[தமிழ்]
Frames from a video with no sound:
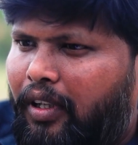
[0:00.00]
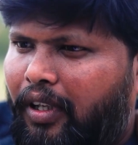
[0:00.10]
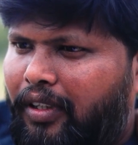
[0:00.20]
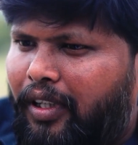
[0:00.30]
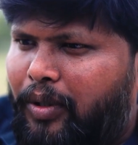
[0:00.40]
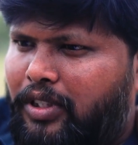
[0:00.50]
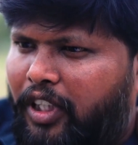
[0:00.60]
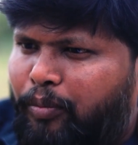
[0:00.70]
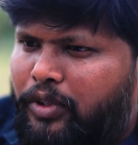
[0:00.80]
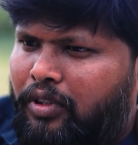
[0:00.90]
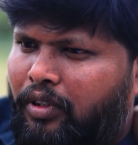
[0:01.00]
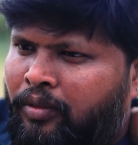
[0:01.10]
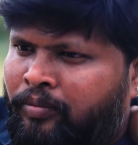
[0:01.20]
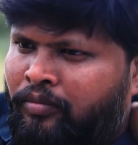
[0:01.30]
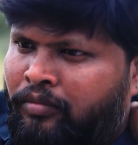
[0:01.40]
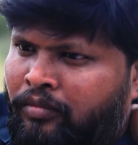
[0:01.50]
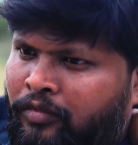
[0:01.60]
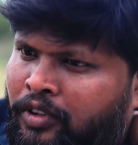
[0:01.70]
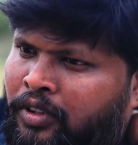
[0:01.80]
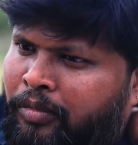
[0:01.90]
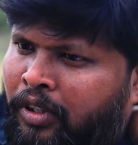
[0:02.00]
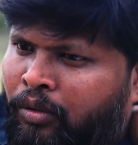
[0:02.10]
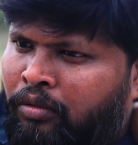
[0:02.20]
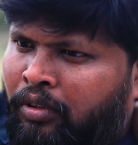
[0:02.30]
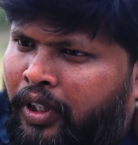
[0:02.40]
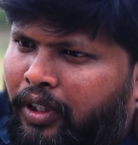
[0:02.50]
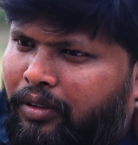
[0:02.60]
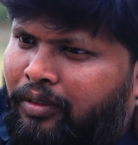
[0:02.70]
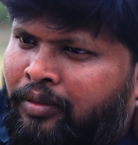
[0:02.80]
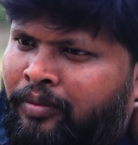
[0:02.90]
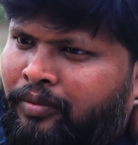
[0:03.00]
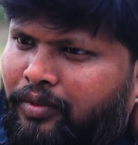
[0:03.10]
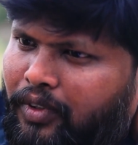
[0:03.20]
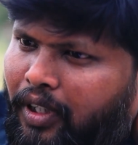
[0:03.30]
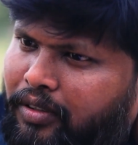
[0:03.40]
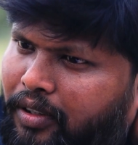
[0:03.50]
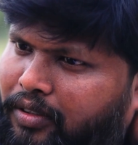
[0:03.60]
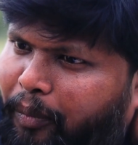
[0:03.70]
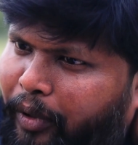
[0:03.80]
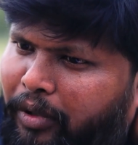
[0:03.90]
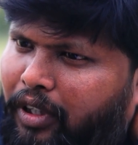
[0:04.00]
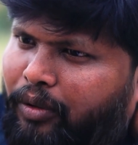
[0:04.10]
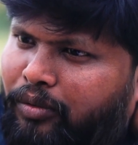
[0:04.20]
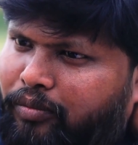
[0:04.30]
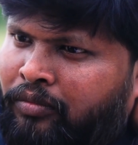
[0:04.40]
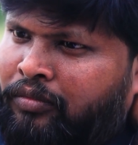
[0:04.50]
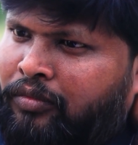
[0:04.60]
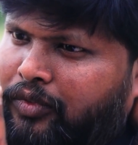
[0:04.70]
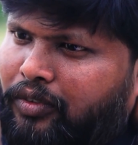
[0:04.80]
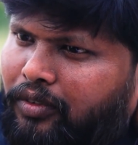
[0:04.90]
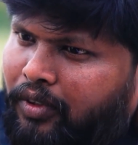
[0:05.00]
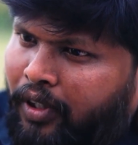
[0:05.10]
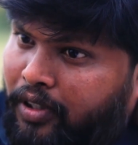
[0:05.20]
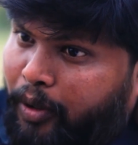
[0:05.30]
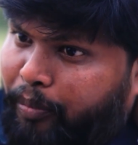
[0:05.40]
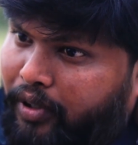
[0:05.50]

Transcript: அடிக்கு ஐயாயிரம் ரூபா சரியா போச்சு இதுக்கு மேல ஒவ்வொரு அடிக்கும் காசு எக்ஸ்ட்ரா பேமெண்ட் ஆகும் இல்லைன்னா திருப்பி